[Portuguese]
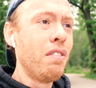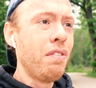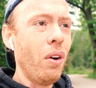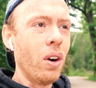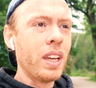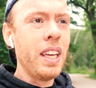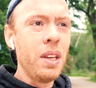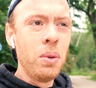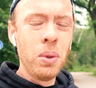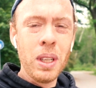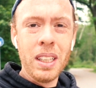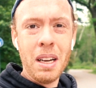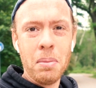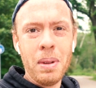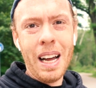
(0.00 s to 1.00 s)
foque em um
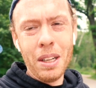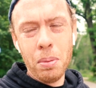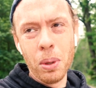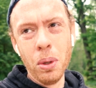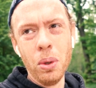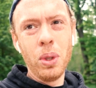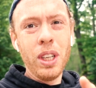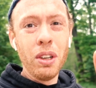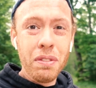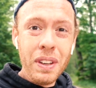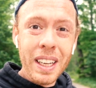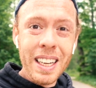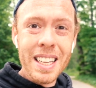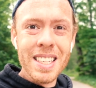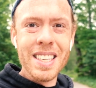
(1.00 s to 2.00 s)
determinado produto e não
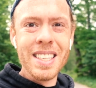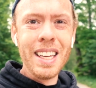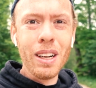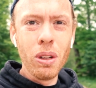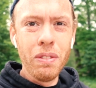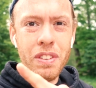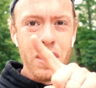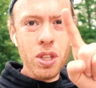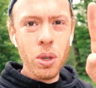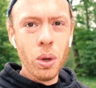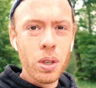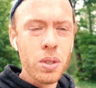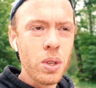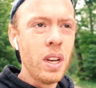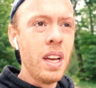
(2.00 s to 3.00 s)
fique nesse ciclo
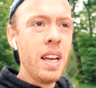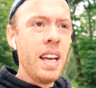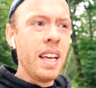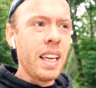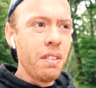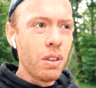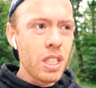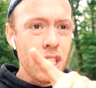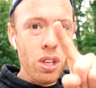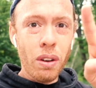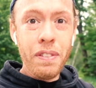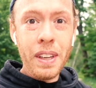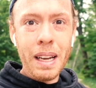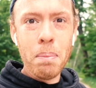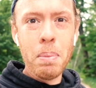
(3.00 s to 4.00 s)
vicioso que você só
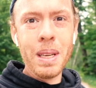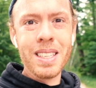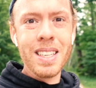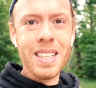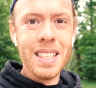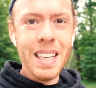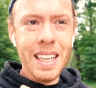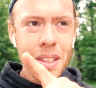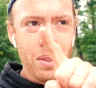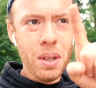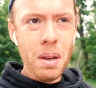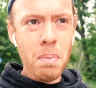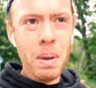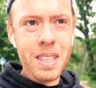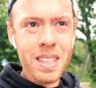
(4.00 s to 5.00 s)
fica pesquisando,
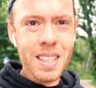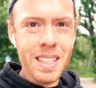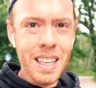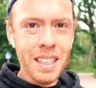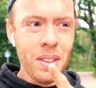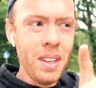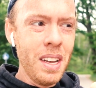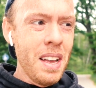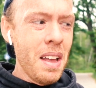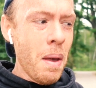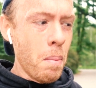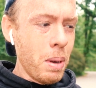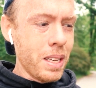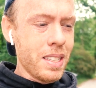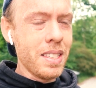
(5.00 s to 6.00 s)
pesquisando,
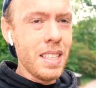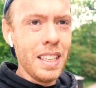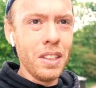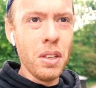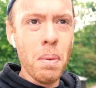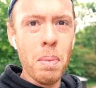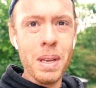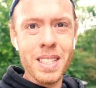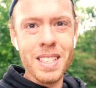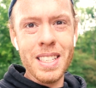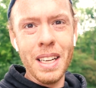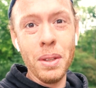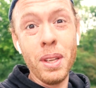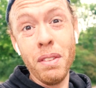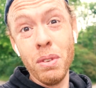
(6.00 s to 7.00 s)
pesquisando,
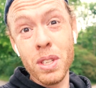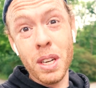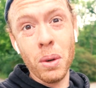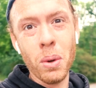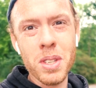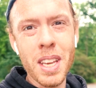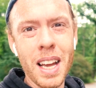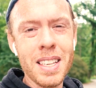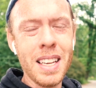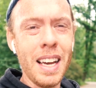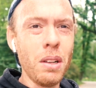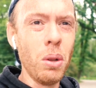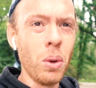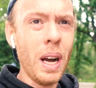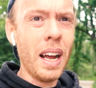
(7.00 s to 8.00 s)
pesquisando que você não consegue
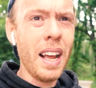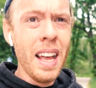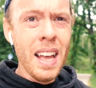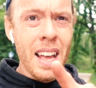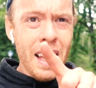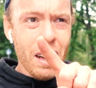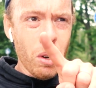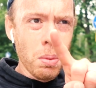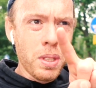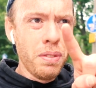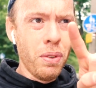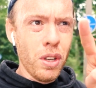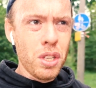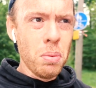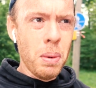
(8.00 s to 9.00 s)
sair do lugar. Como se
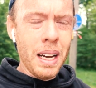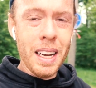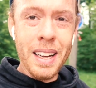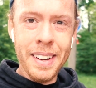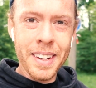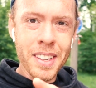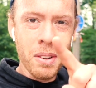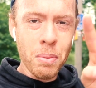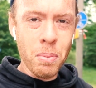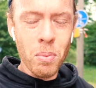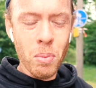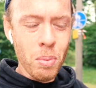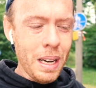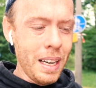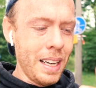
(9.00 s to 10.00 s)
fosse uma
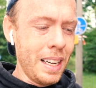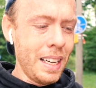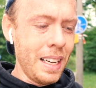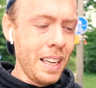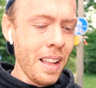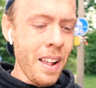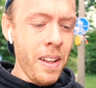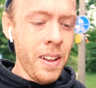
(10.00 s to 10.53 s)
uma